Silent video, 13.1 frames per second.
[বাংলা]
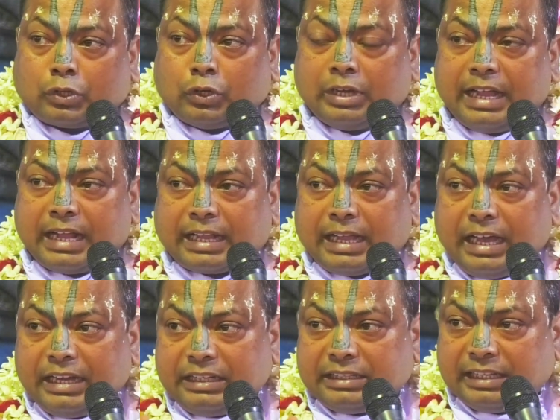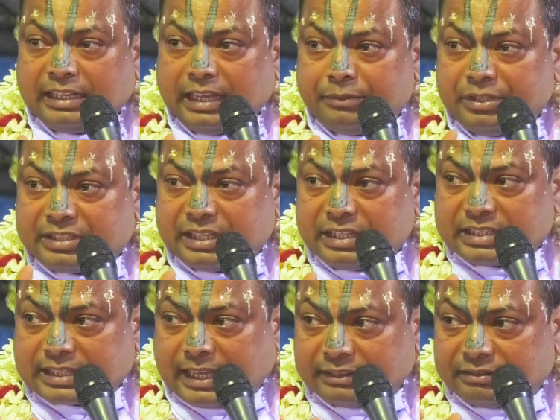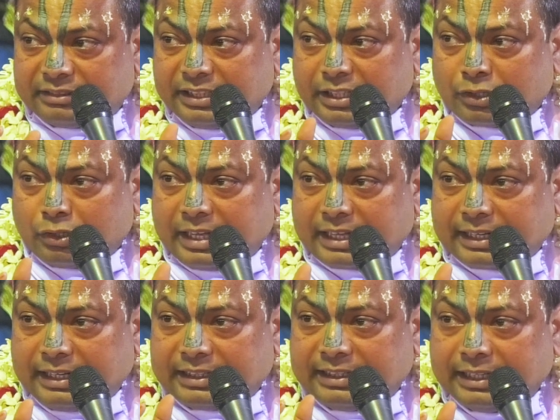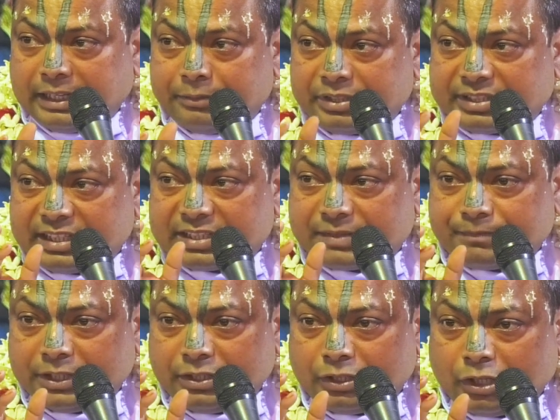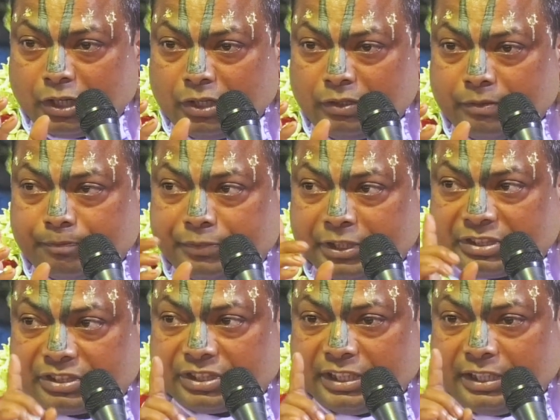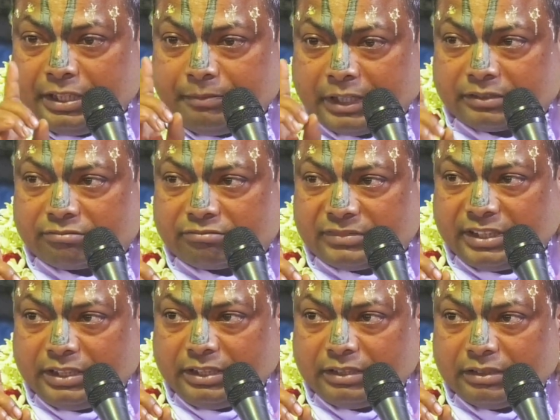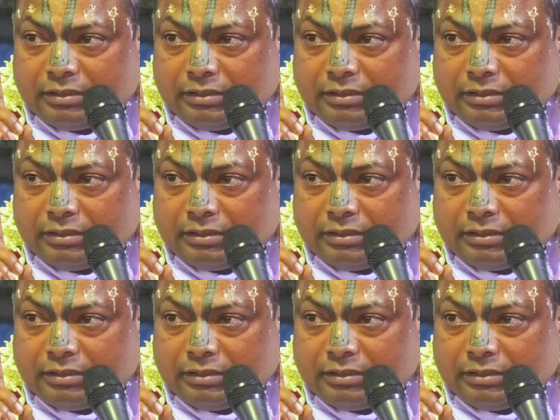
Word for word: গোলাকার ডেলাবিশেষ খাদ্যের গোলাকার ডেলাবিশেষ পিণ্ড পিতৃ মাতৃ